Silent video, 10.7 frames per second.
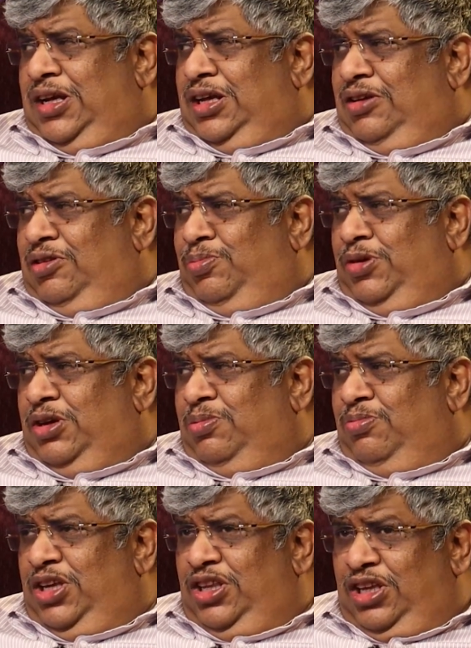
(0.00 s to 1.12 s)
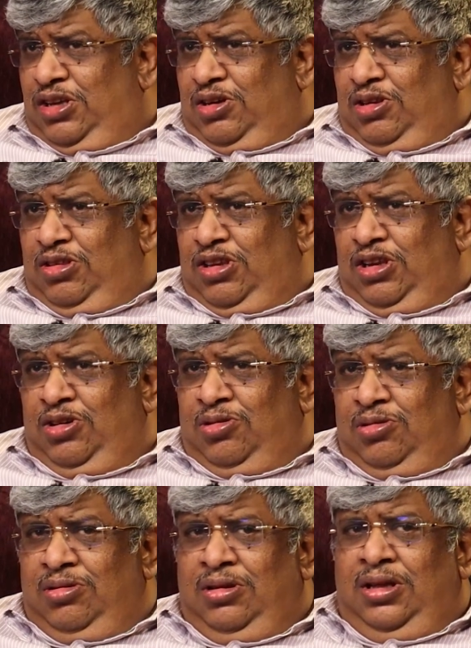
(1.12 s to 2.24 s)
வேலை இது மிக் மீதி இருக்குதுன்னு தெரியும்